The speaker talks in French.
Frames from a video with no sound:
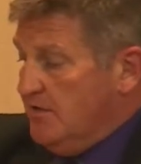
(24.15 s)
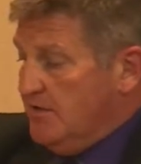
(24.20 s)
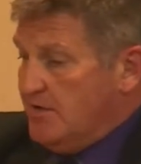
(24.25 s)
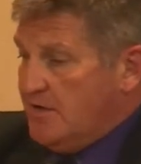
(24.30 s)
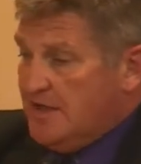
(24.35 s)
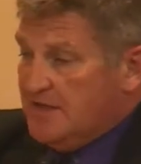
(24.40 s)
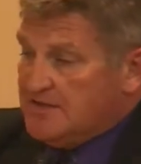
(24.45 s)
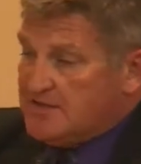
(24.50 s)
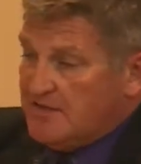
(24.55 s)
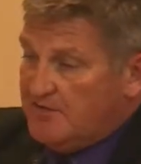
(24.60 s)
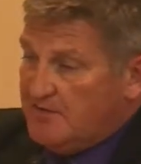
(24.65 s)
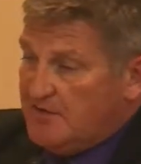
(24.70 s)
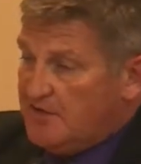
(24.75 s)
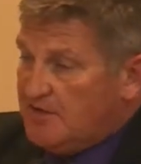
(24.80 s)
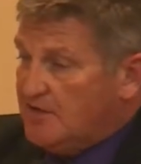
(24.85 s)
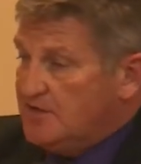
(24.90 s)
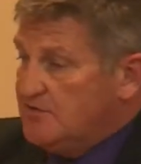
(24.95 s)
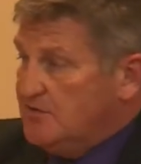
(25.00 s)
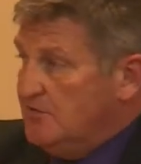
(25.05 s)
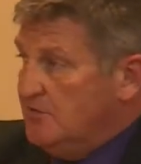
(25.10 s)
quand ça va
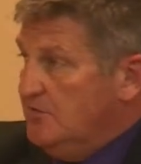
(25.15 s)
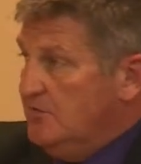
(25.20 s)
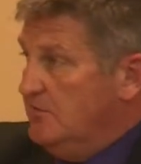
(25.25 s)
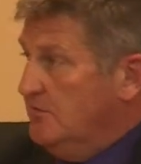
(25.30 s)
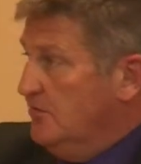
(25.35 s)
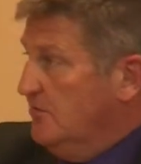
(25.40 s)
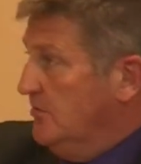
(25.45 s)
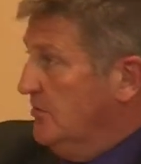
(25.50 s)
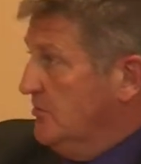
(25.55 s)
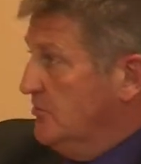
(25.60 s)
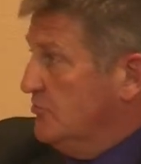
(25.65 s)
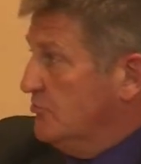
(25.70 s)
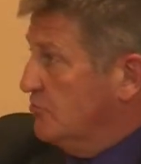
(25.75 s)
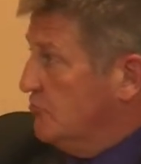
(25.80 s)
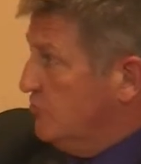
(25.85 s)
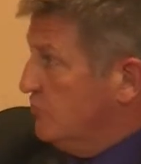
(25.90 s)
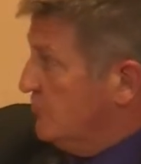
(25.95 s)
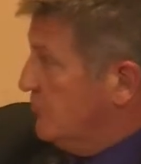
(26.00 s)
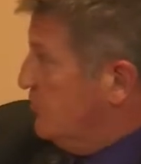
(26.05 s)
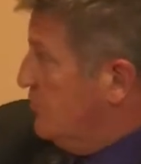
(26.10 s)
être résolu, je
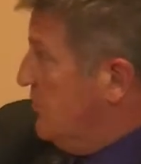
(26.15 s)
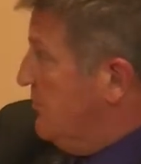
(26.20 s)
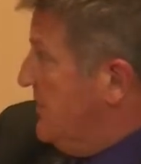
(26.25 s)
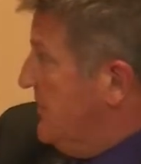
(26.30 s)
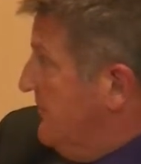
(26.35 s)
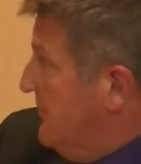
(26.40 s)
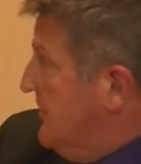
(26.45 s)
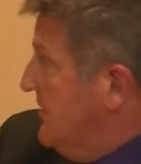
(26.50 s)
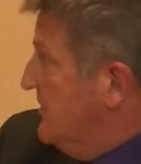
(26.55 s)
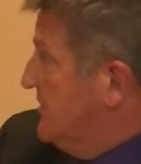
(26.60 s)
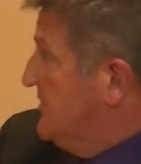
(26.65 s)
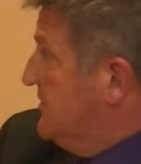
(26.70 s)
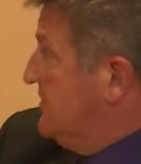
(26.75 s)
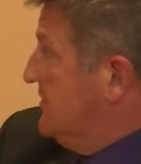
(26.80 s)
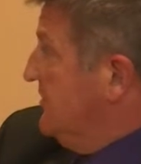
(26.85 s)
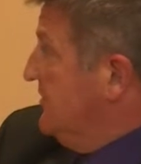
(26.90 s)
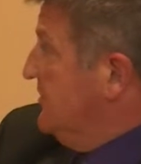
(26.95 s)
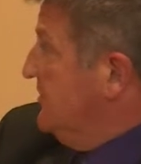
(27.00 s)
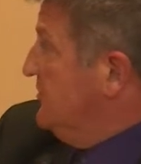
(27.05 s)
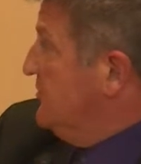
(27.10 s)
j'ose pas
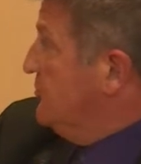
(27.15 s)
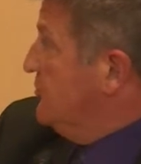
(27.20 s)
m'avancer.